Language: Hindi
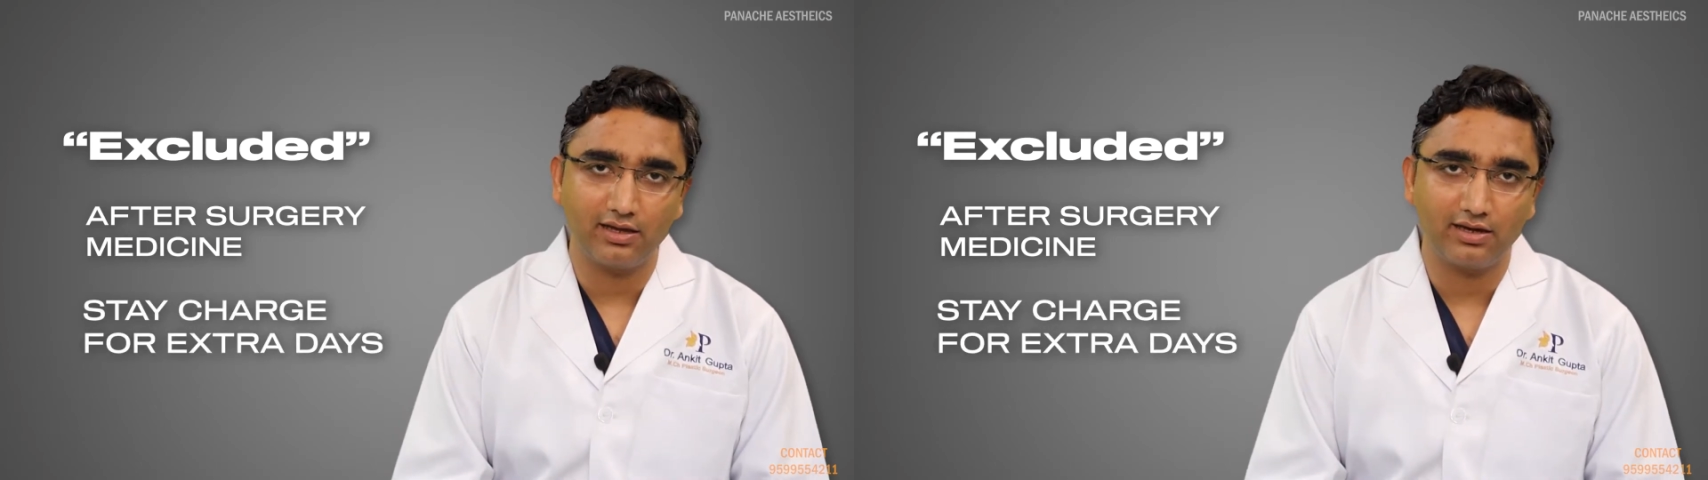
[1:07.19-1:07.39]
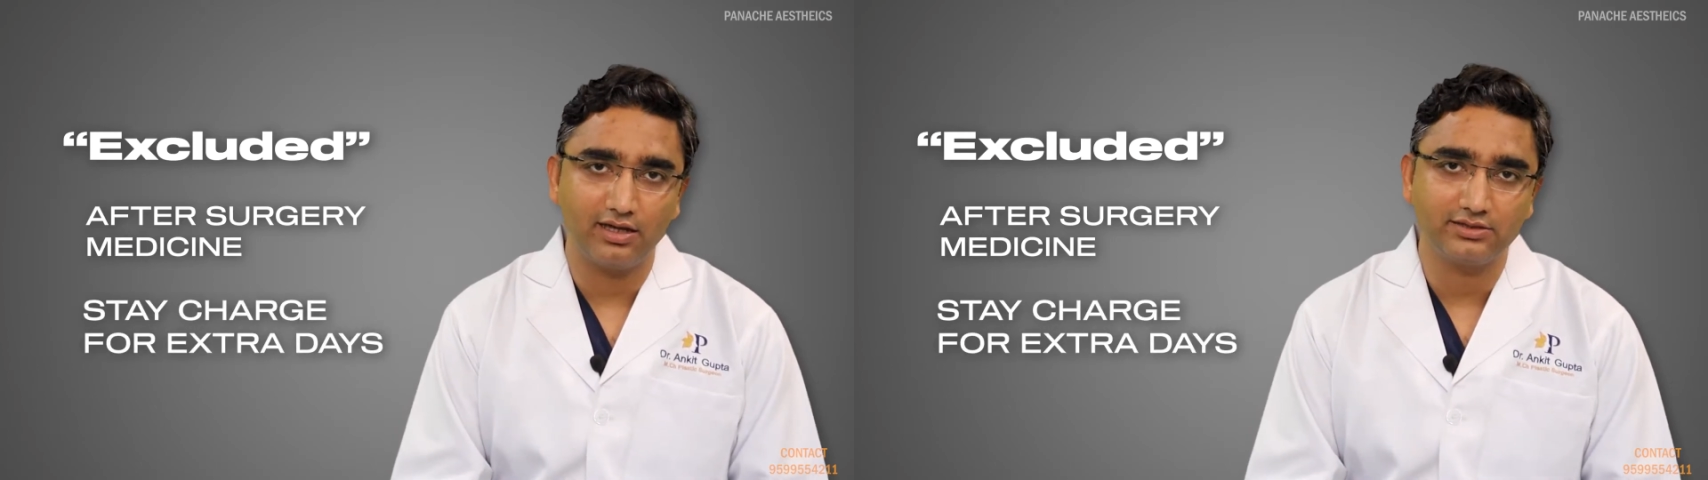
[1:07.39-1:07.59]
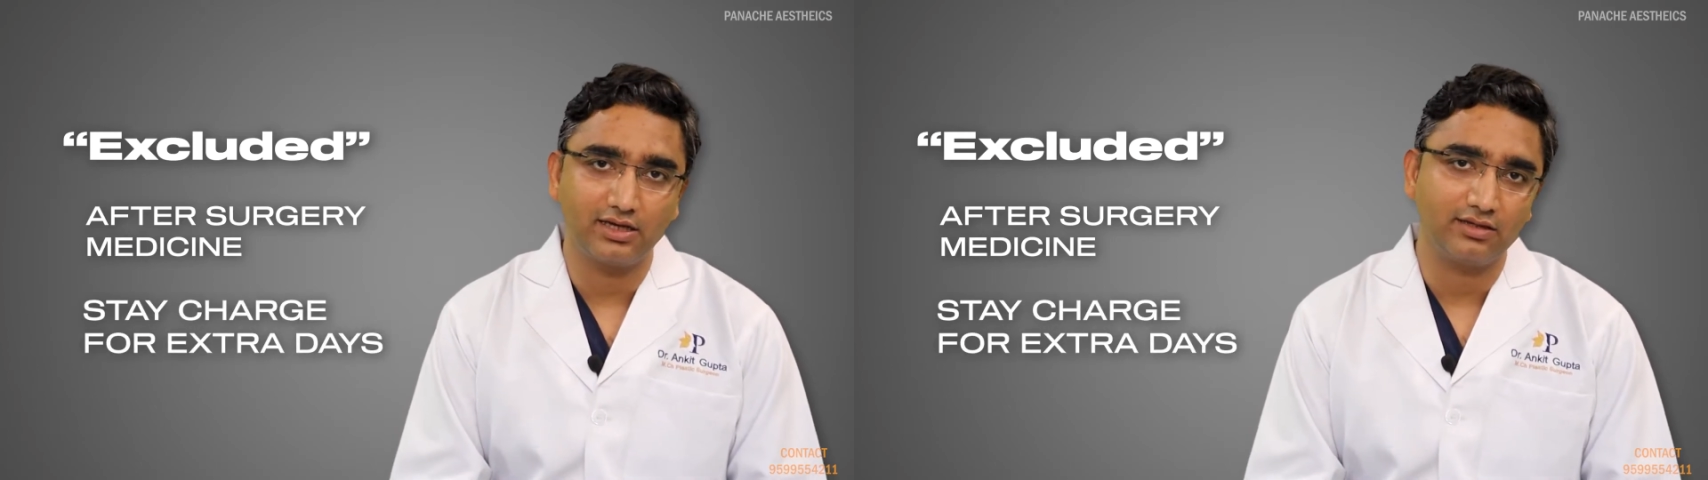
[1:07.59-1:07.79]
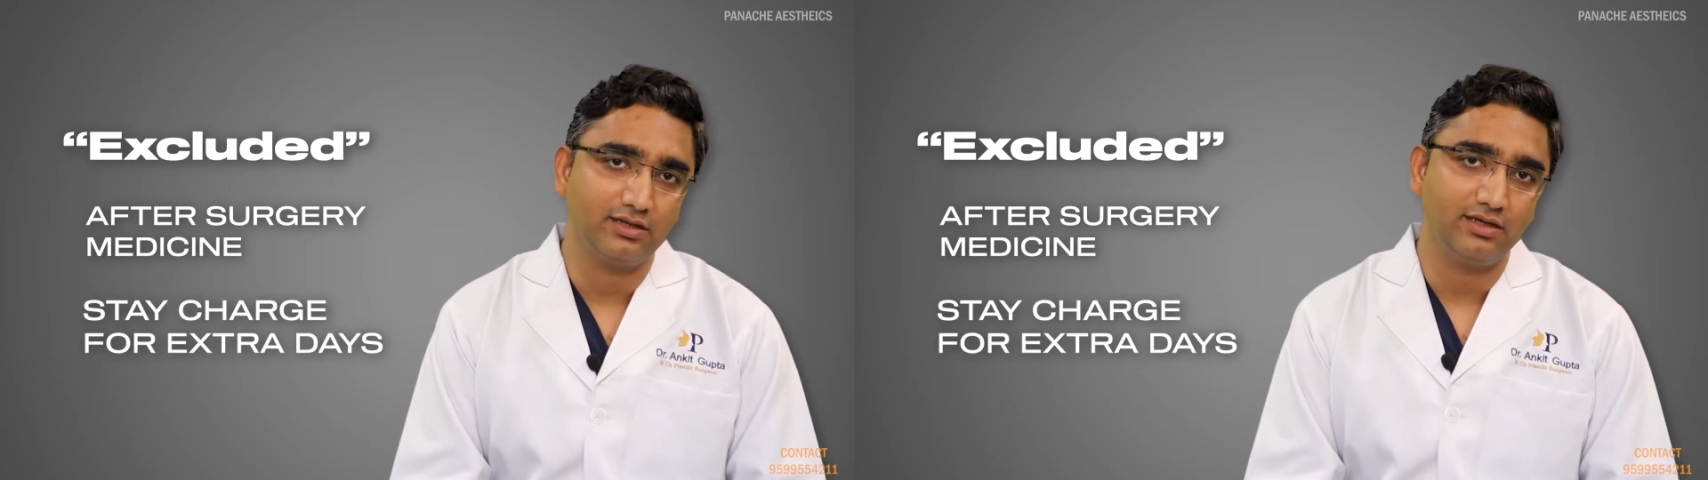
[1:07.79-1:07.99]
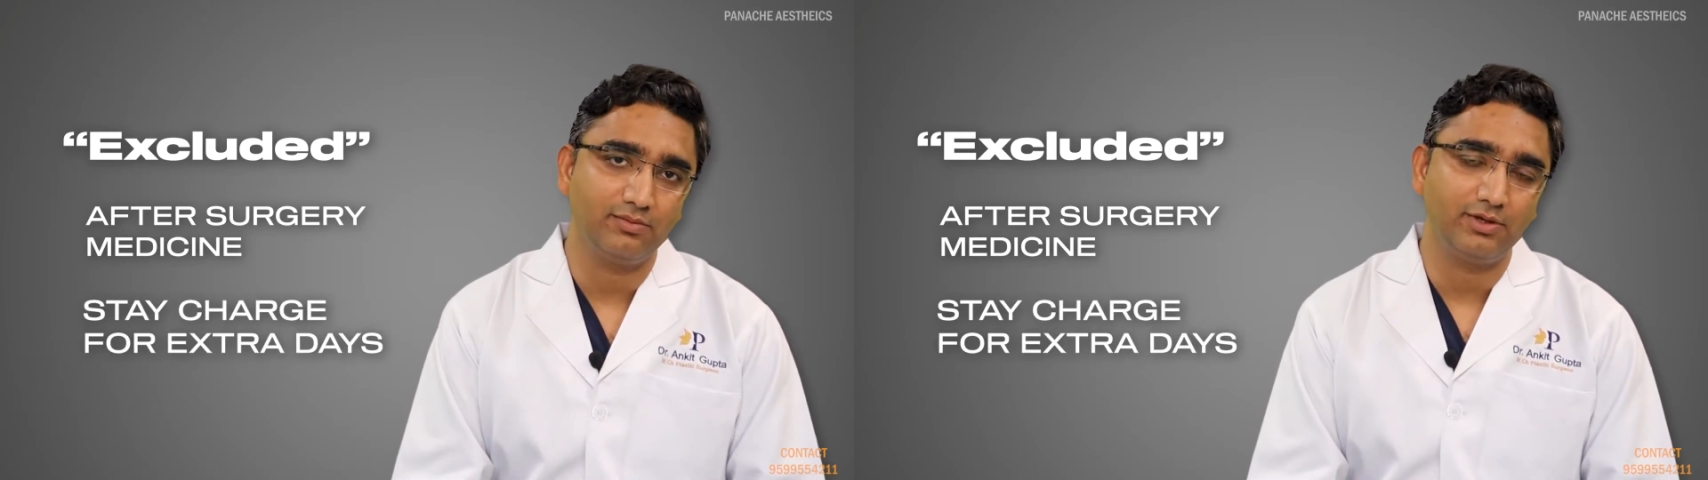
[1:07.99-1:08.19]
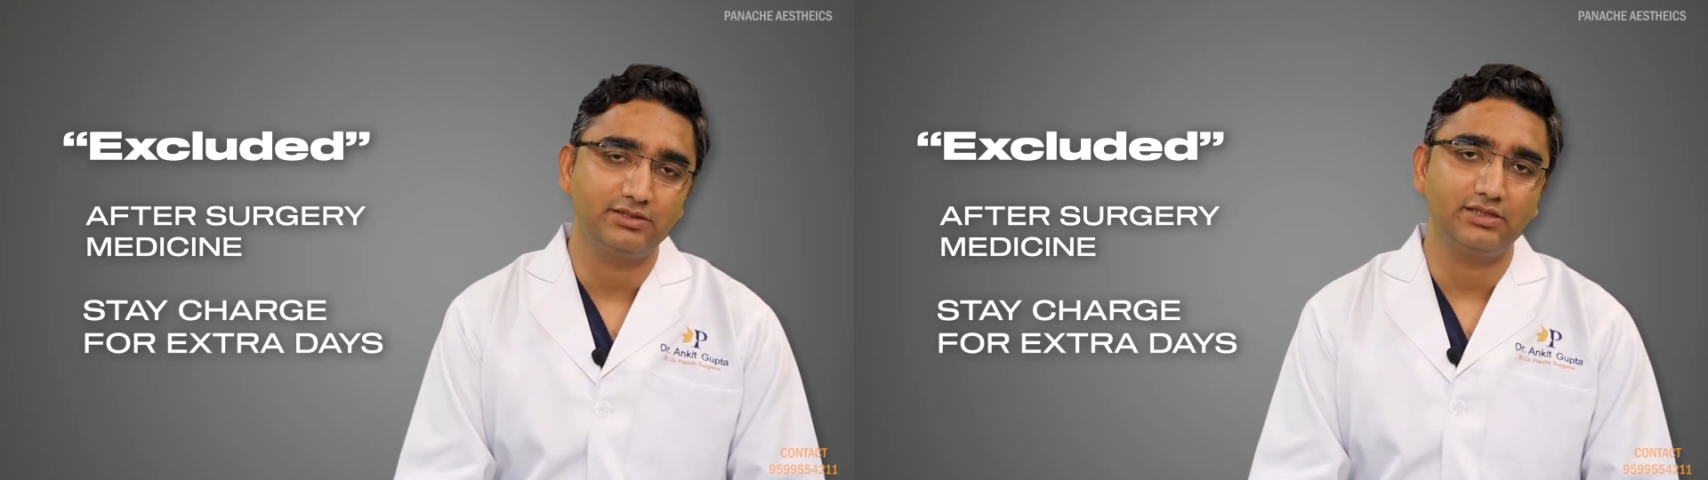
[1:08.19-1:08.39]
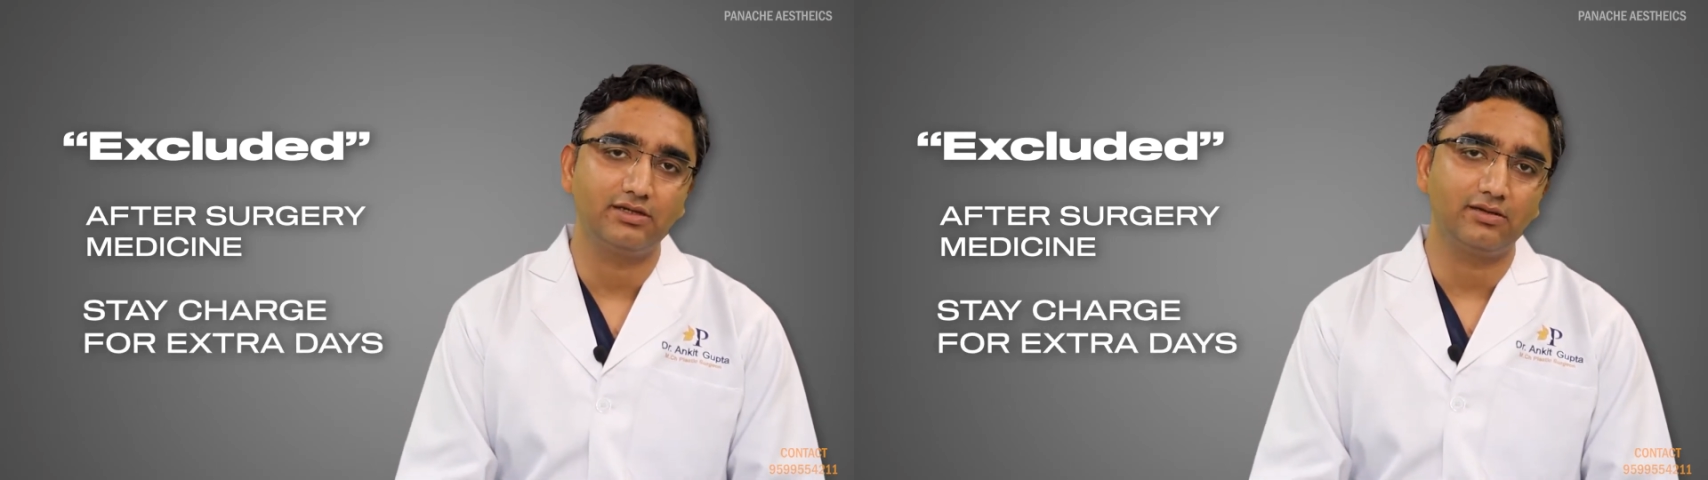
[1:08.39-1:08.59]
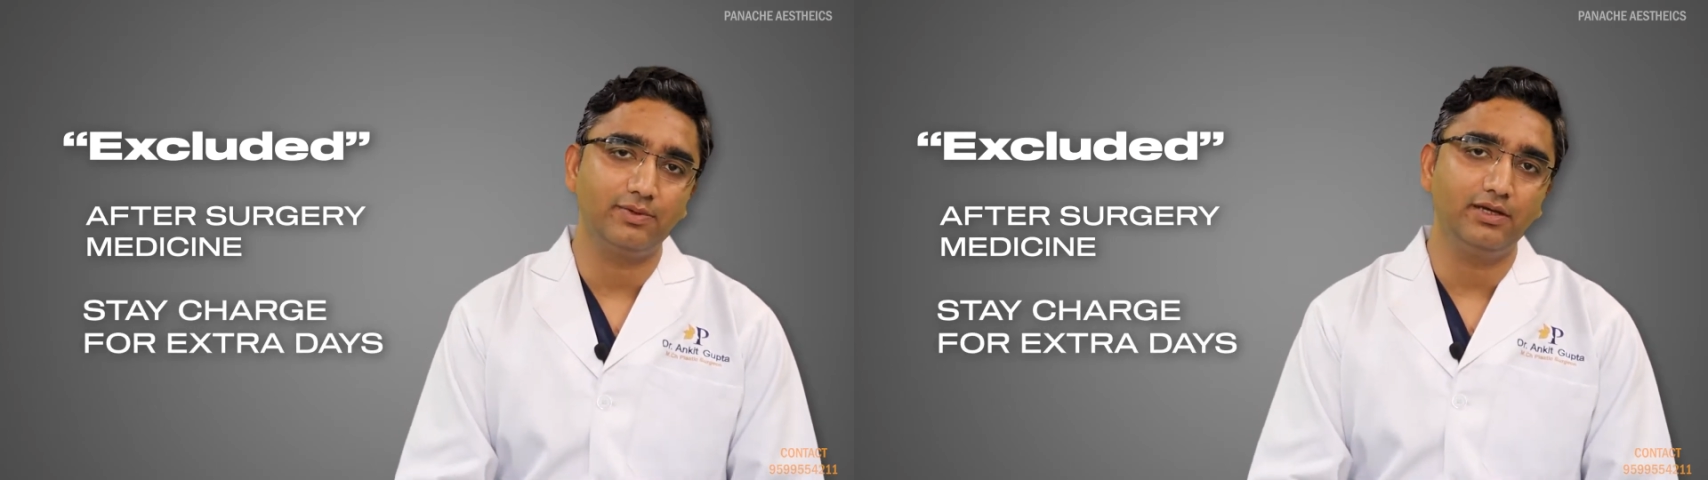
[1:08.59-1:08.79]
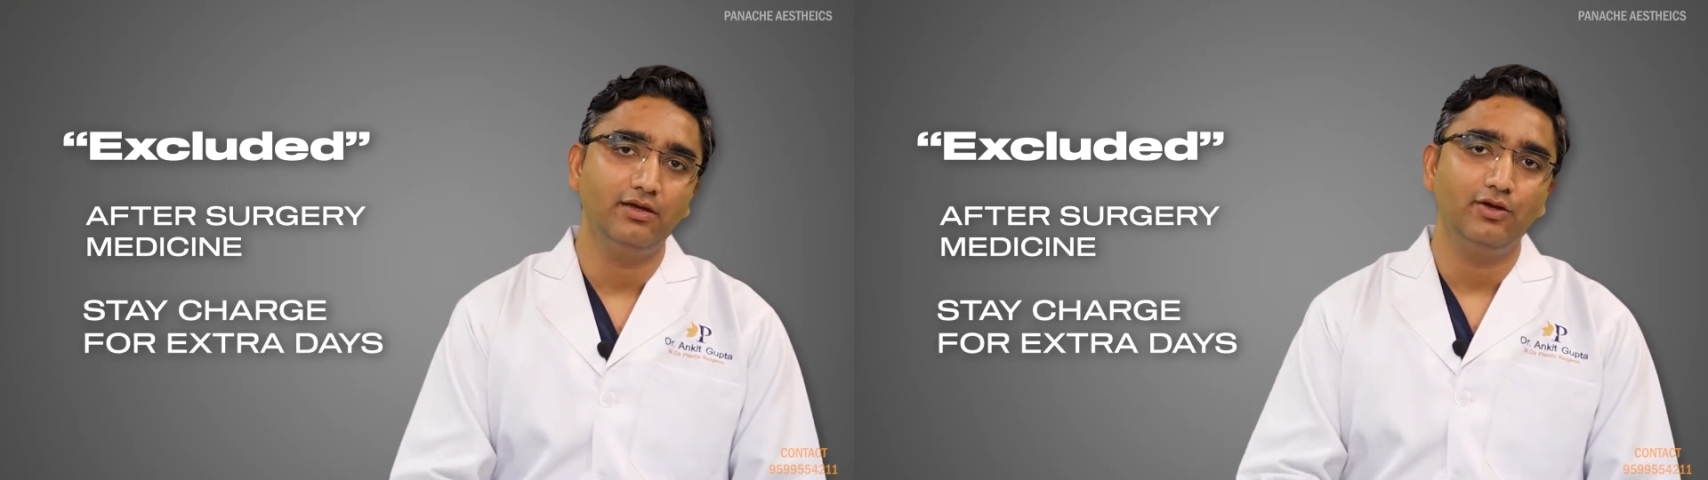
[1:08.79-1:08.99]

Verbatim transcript: करना चाहते हैं हमारे सेंटर पे